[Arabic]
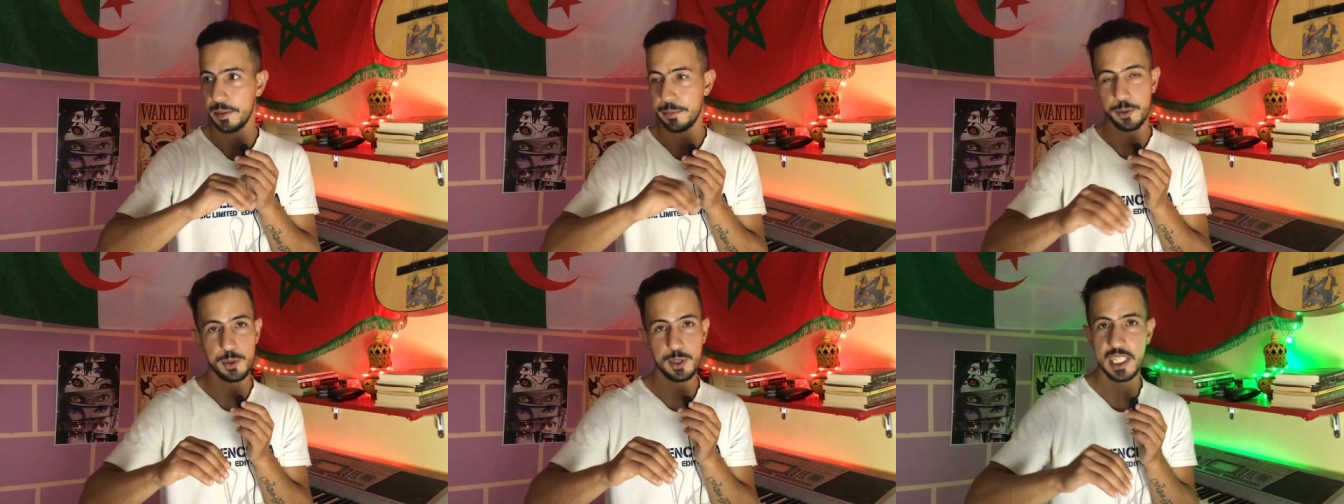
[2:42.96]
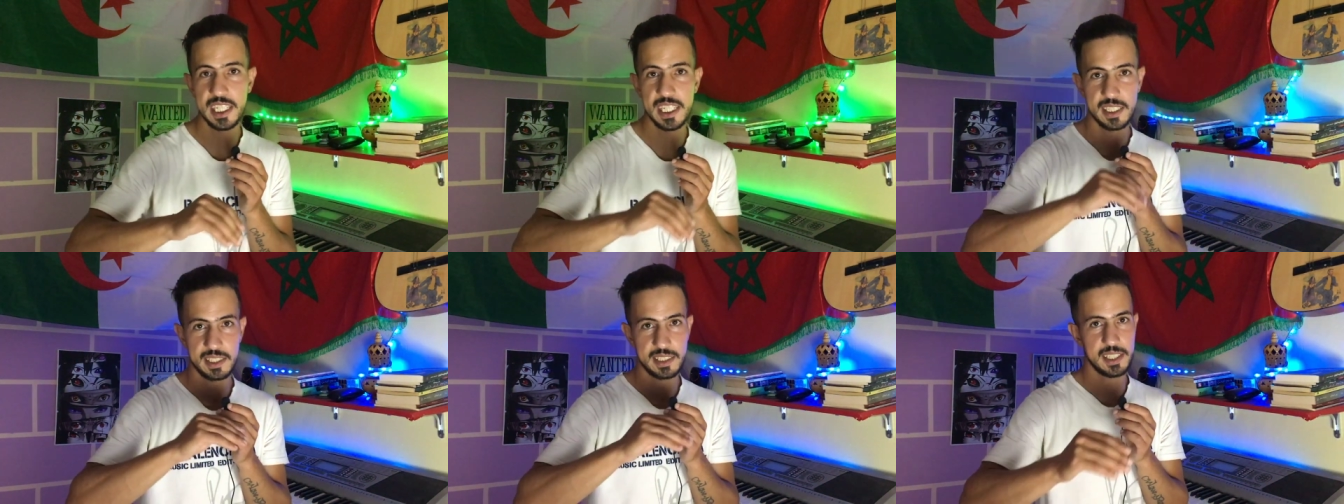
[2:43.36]

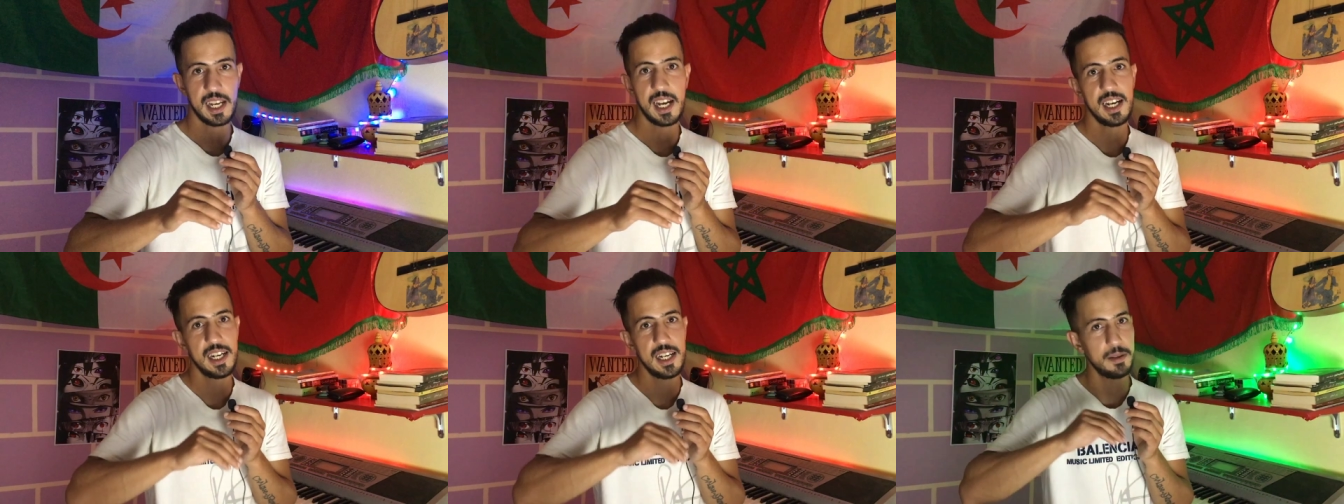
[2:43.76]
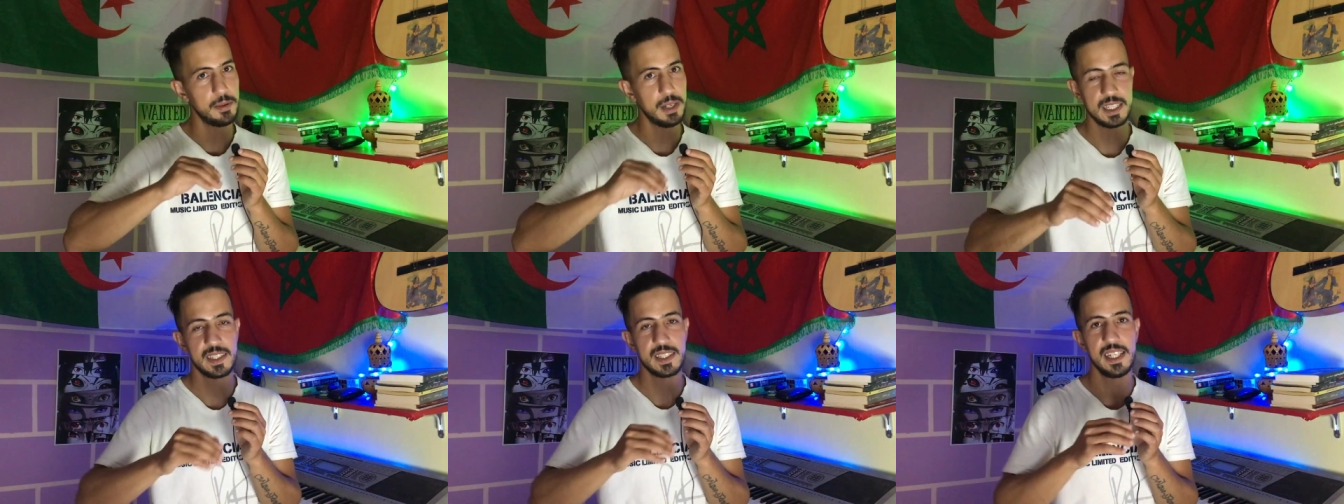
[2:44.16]
بوليس صحاح
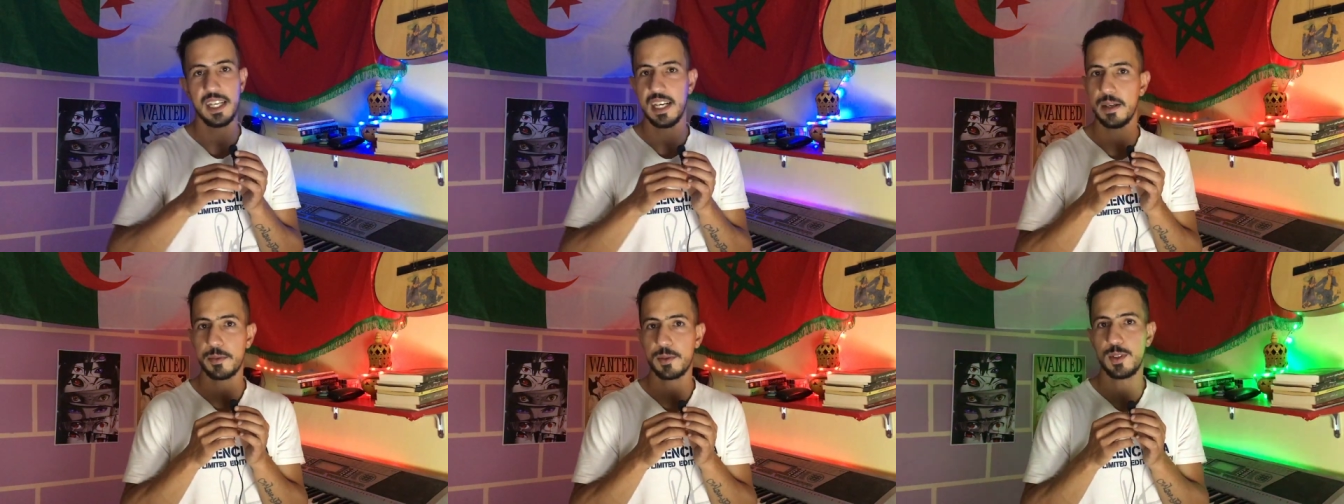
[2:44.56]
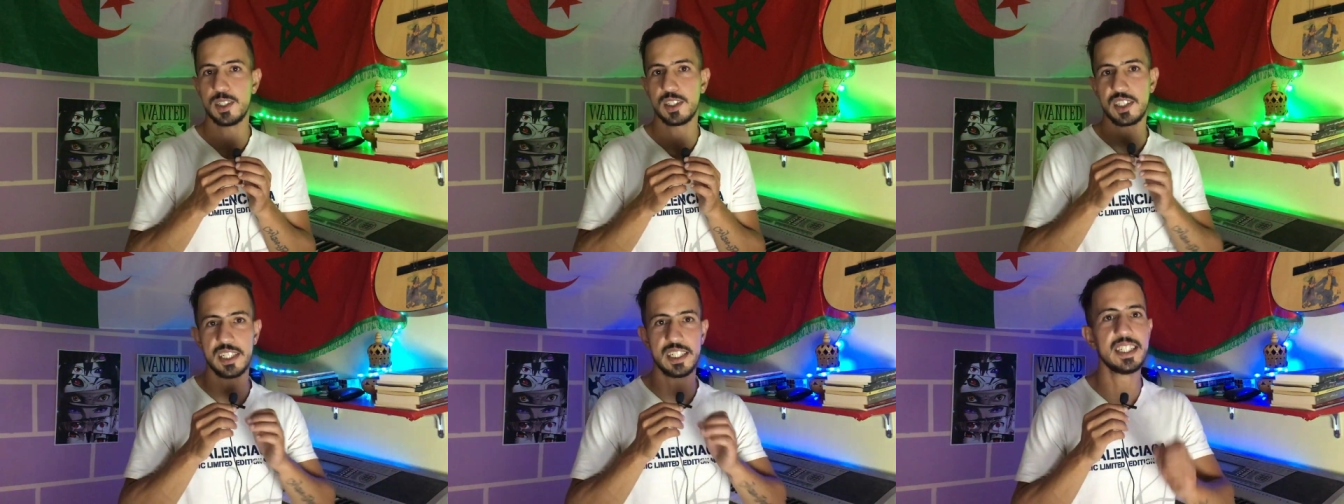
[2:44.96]
بالاسلحه
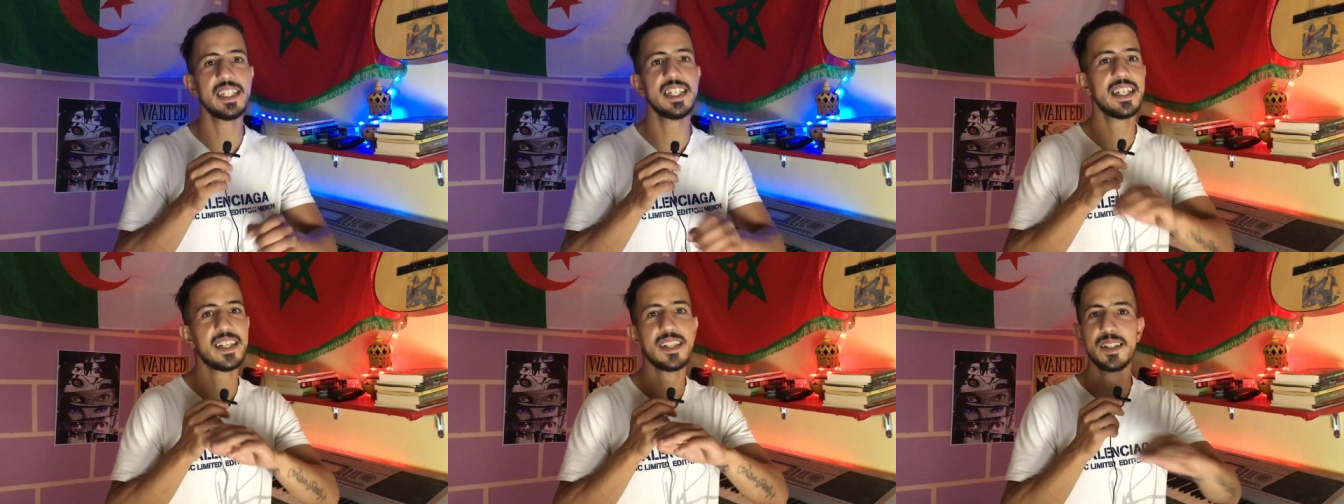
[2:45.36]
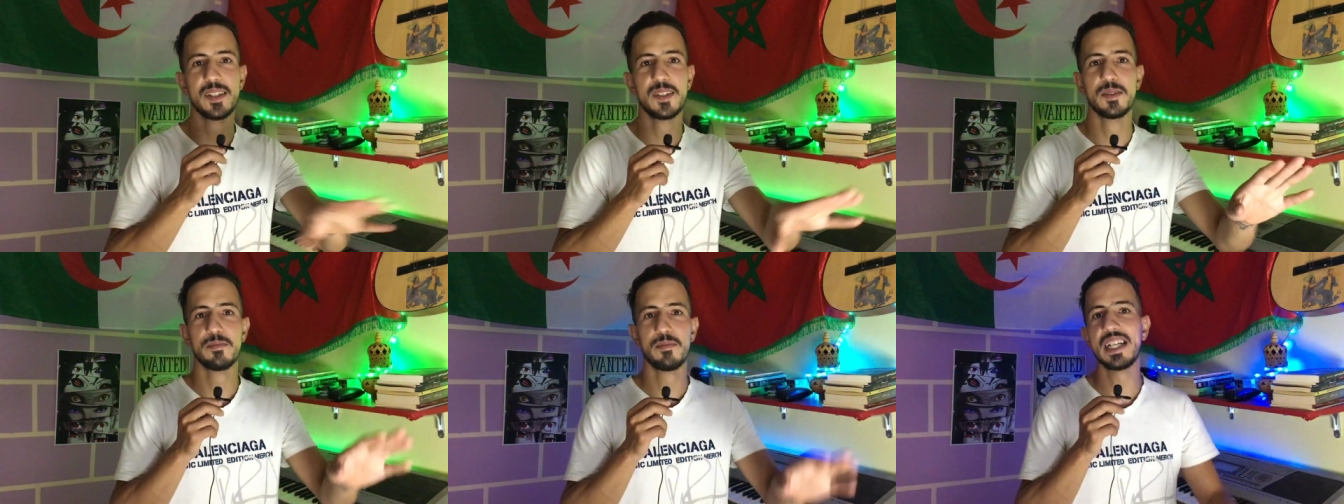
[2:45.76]
بكلش يعني
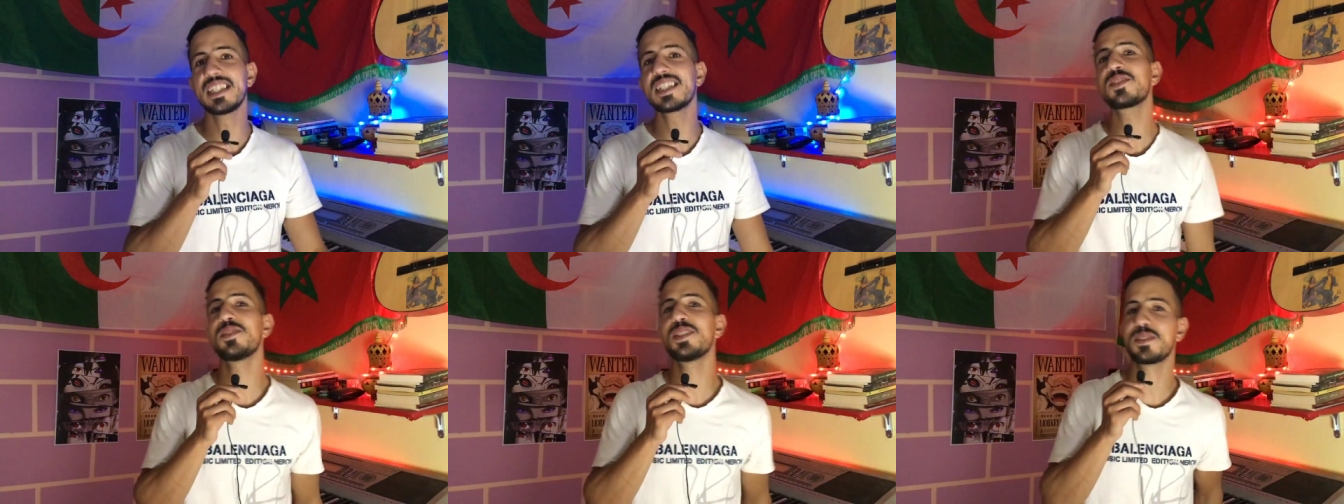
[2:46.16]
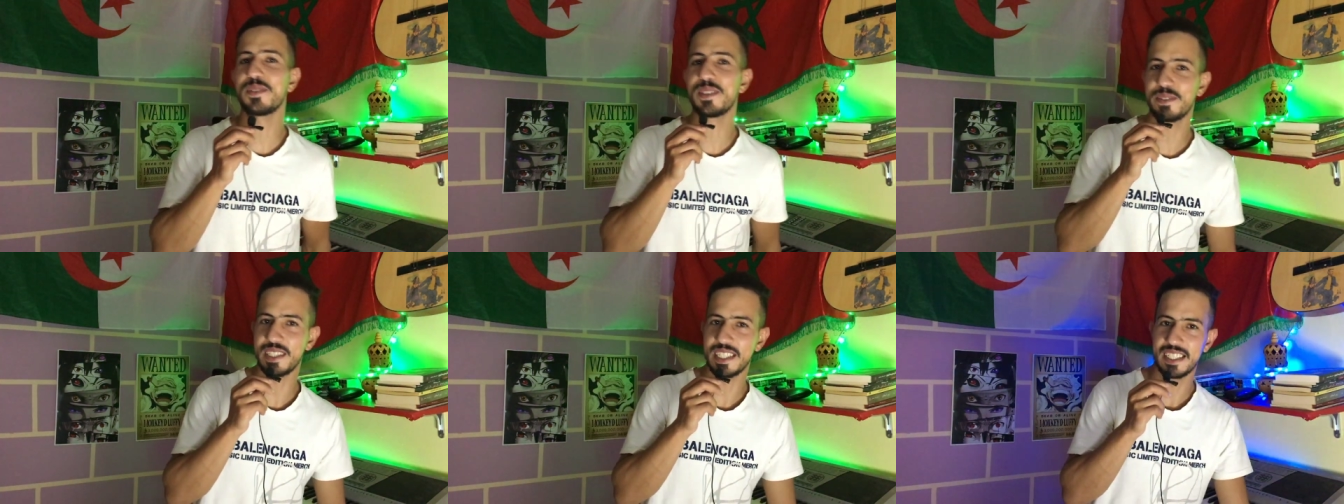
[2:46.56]
ما عندكش فين
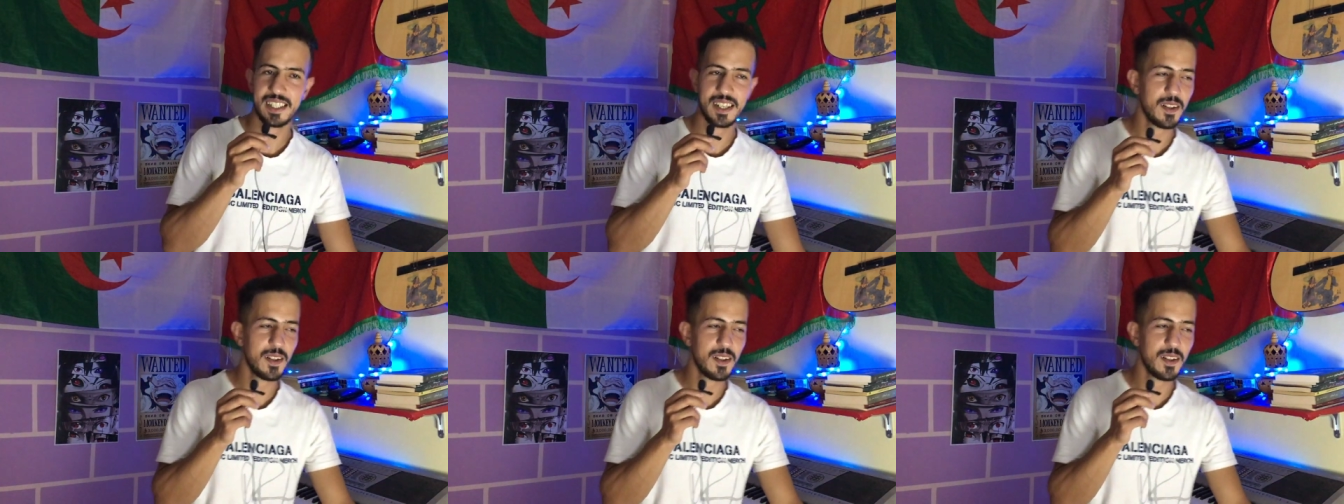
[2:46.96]
تفنفن